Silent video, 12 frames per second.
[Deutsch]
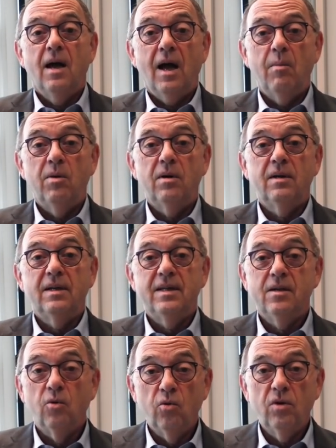Aber
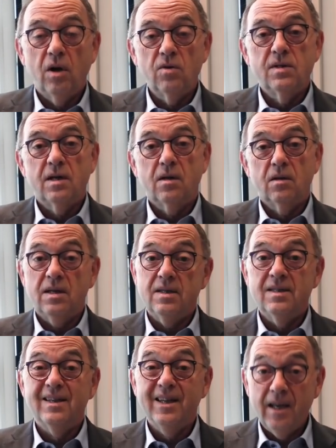die Grundaussage
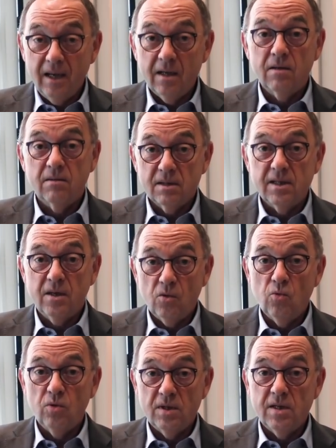ist gegen
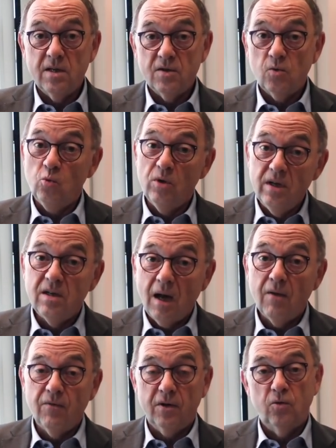CDU und CSU nicht
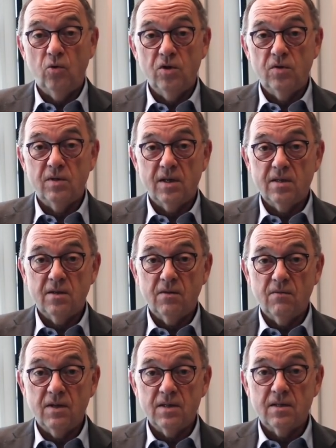einfach durchzusetzen
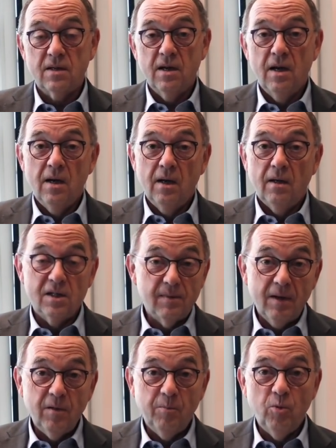gewesen. Der
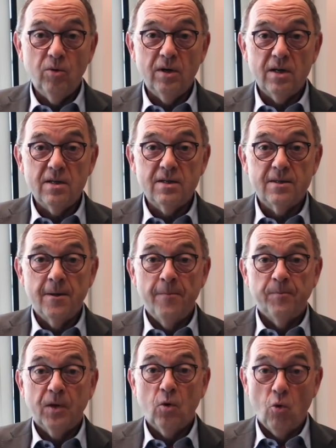zweite Punkt ist
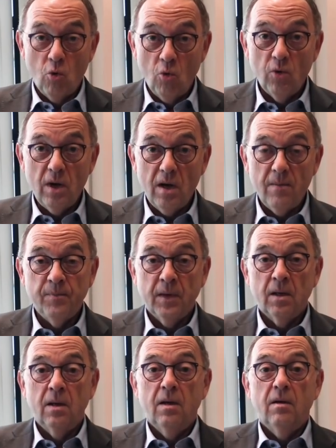Corona.
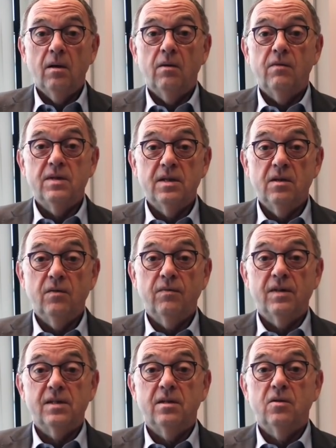Wir
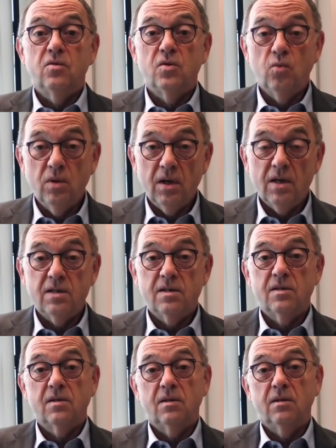sind, was die
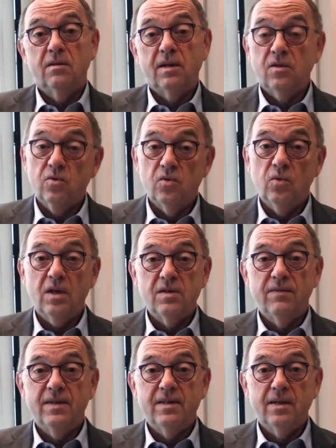Gesundheits, äh, das
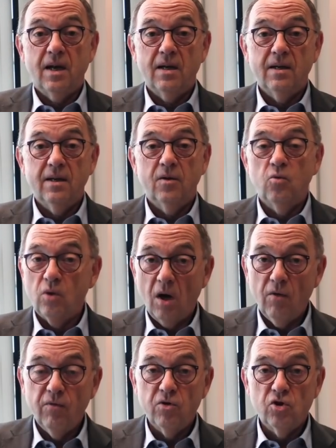Gesundheitswesen angeht, gut
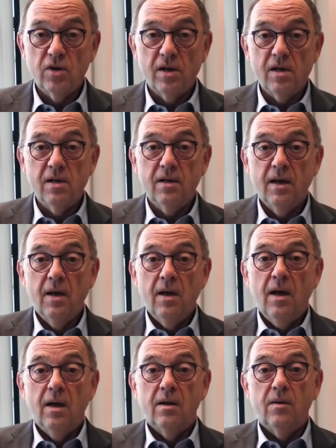aufgestellt.
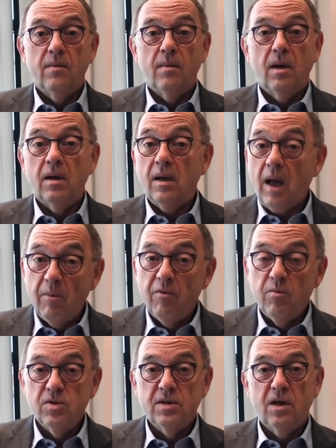Äh, aber
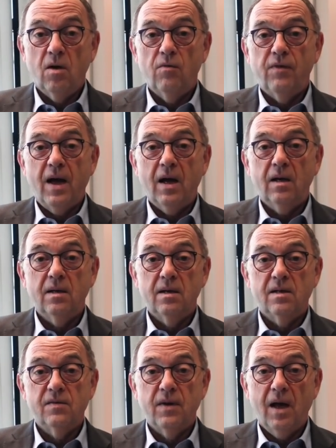wir müssen darauf
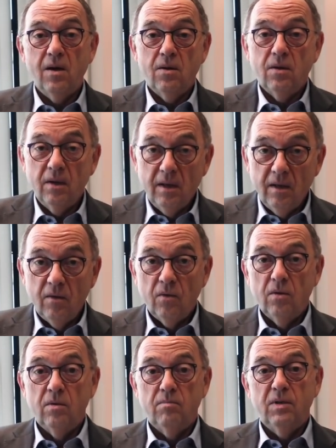achten, dass wir alle
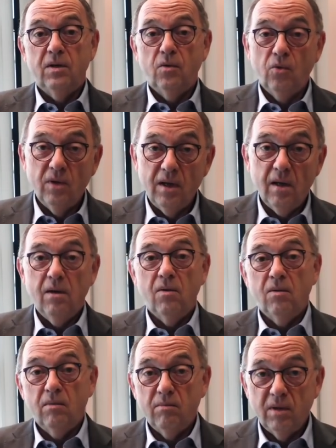äh, mit
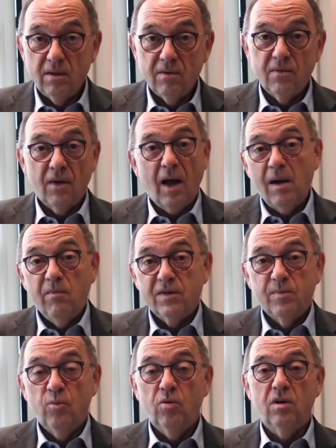Hygiene, mit allem,
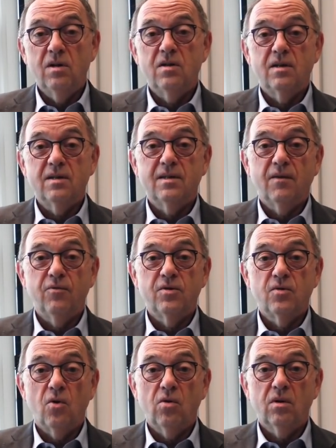was möglich ist, dafür
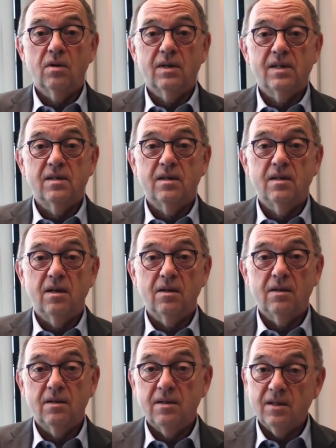sorgen, dass sich
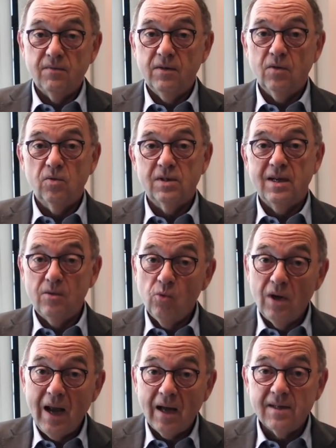das Virus
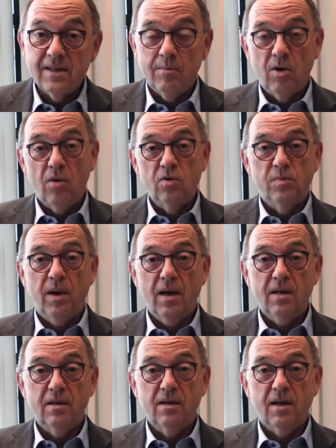nur langsam
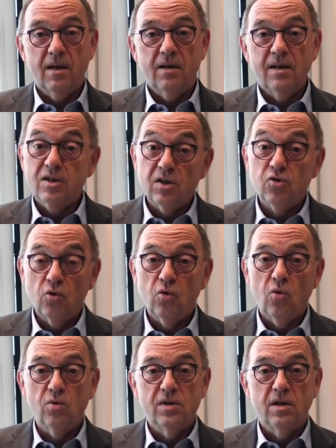ausbreiten kann. Das ist schon
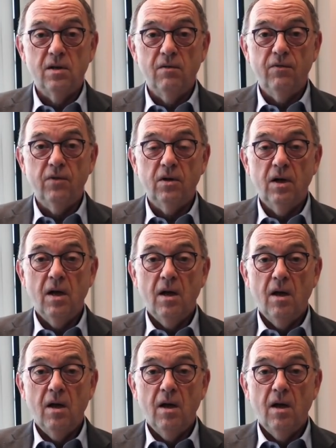eine große Hilfe.